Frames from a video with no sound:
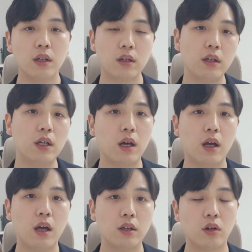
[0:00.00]

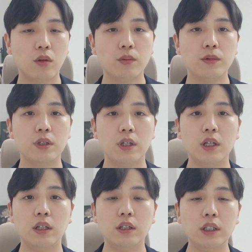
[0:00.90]
그러니까
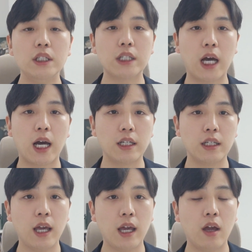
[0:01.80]
여러분들이 이
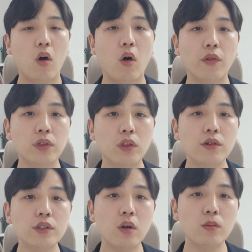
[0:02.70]
자리에 어떤
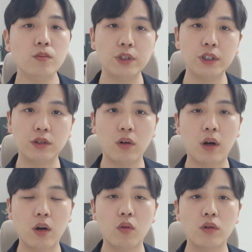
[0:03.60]
성분이
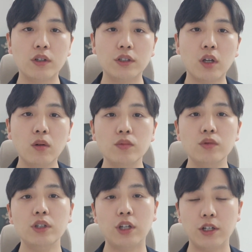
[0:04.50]
들어가고 그
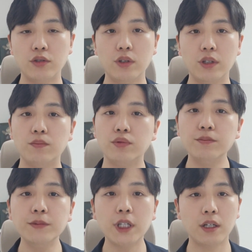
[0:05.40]
성분이 될 수 있는
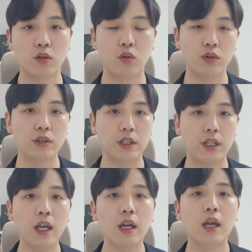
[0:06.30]
품사를 고르는
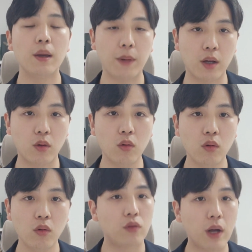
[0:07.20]
게
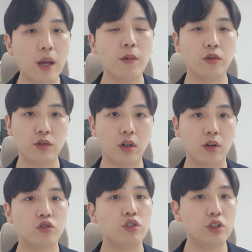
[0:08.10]
바로 grammar 유형,
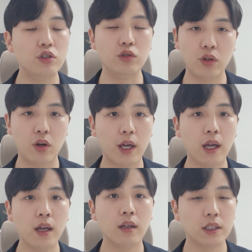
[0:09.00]
G
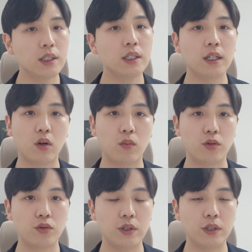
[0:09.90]
유형의 특징이라고 볼
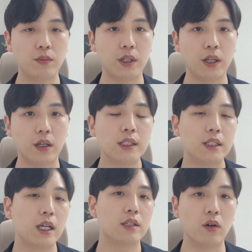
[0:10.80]
수 있습니다.
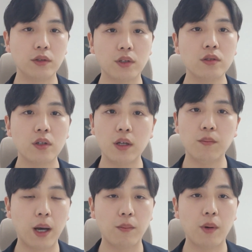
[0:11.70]
제가 정석적인
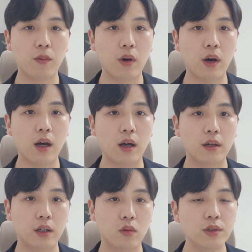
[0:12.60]
방법과
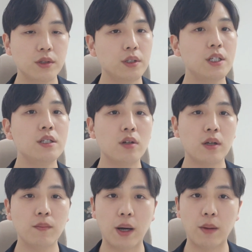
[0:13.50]
그리고
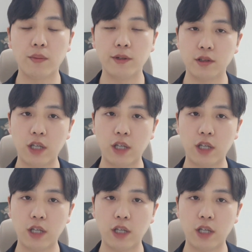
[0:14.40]
스킬적인 방법을